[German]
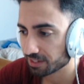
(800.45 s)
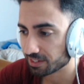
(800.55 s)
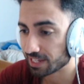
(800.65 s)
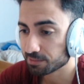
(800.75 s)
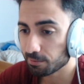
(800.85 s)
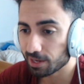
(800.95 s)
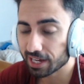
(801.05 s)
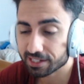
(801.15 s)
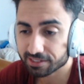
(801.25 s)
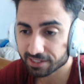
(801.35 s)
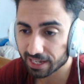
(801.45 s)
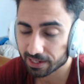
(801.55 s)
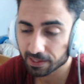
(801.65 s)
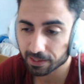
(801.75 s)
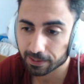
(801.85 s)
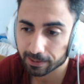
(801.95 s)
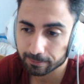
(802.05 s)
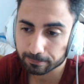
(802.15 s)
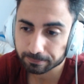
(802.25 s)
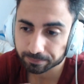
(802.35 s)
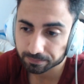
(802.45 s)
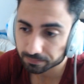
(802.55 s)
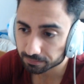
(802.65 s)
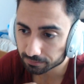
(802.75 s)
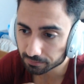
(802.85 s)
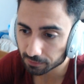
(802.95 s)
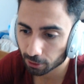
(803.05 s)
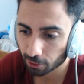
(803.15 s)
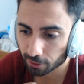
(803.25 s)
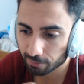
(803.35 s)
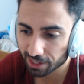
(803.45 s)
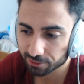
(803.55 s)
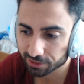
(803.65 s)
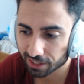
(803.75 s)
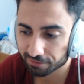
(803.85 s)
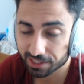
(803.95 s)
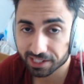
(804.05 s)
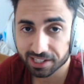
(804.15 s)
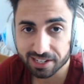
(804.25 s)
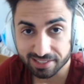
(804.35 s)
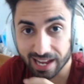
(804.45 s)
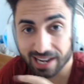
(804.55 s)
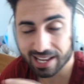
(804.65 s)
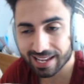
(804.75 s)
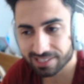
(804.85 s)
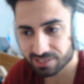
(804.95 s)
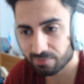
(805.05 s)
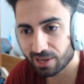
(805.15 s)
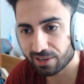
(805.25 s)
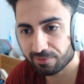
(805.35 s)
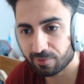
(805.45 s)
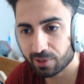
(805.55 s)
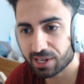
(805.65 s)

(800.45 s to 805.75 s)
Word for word: Lasst mir mal recht gerne ähm, eure Meinung da, wie ihr das allererste Mal Fortnite